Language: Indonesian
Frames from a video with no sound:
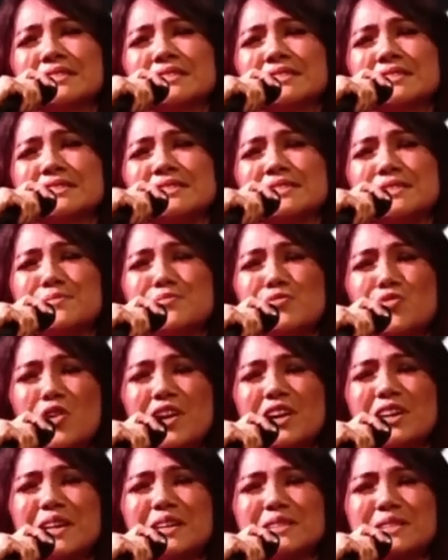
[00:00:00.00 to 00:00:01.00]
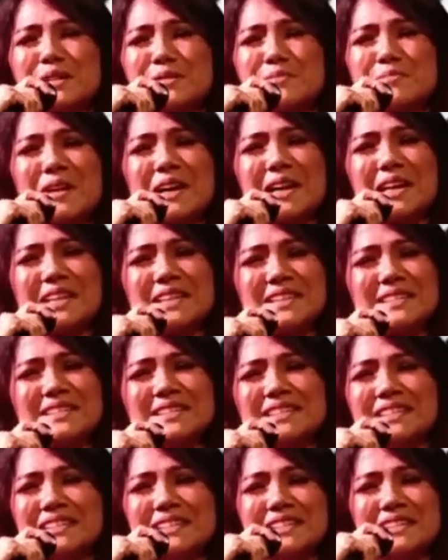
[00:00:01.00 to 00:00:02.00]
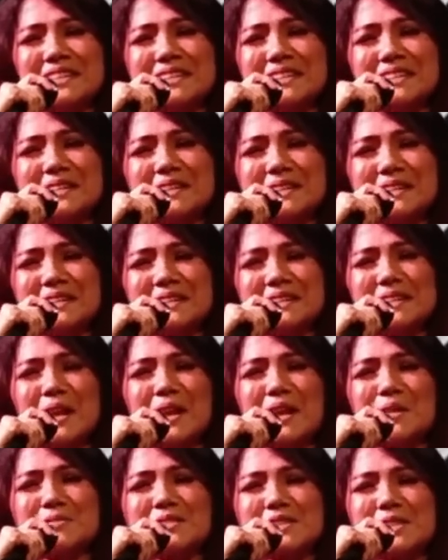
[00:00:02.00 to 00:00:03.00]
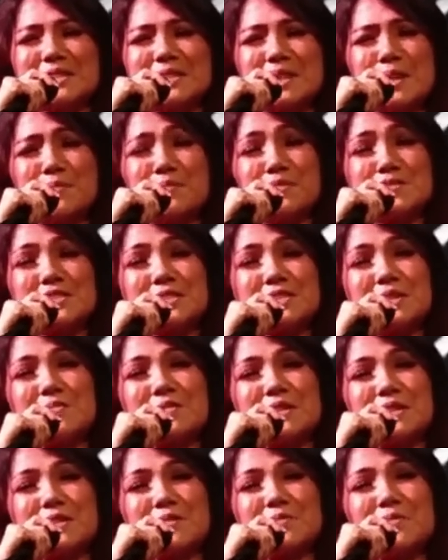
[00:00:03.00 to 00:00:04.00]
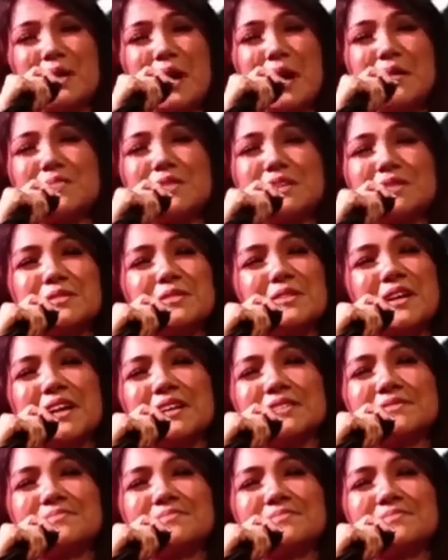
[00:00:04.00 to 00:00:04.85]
Semua yang terbaik dalam setiap musim hidup kami Tuhan.